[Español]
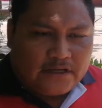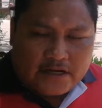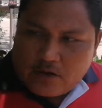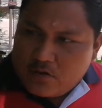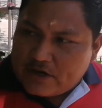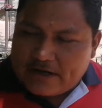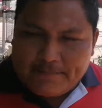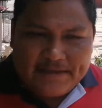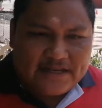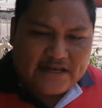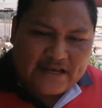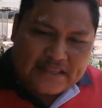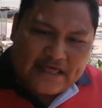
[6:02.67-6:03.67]
Raúl
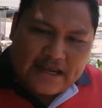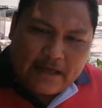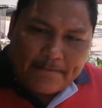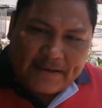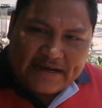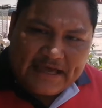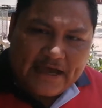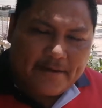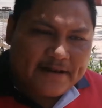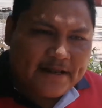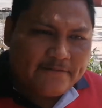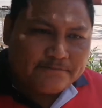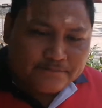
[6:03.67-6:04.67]
Ramírez le da la
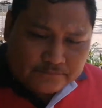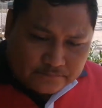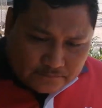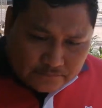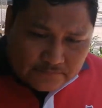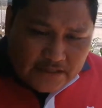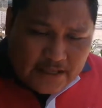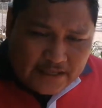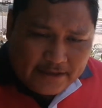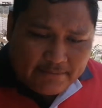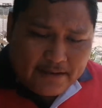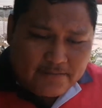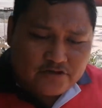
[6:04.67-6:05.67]
palabra
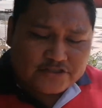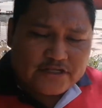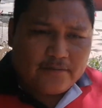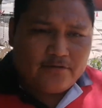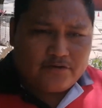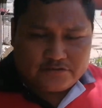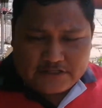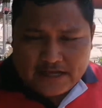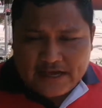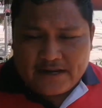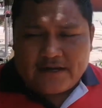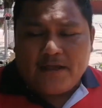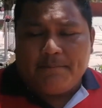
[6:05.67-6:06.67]
que vamos a
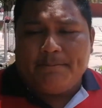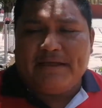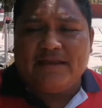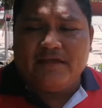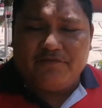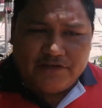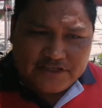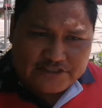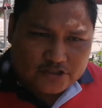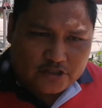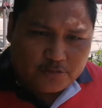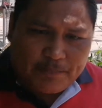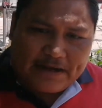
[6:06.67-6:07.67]
buscar
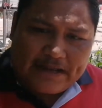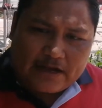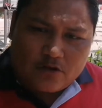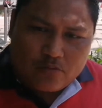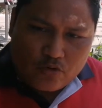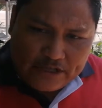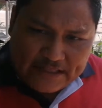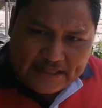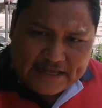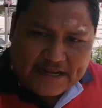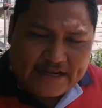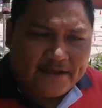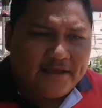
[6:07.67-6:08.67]
beneficios para la comunidad
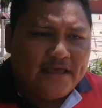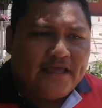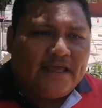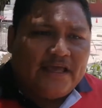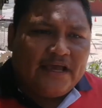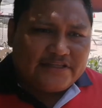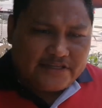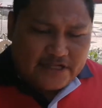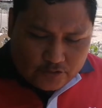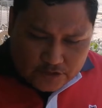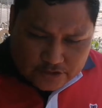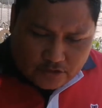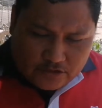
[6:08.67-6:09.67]
agraria. Ese
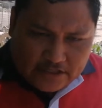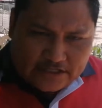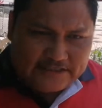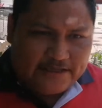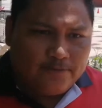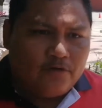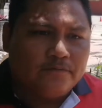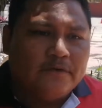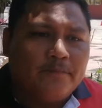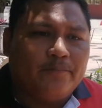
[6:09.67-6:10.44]
es nuestro objetivo.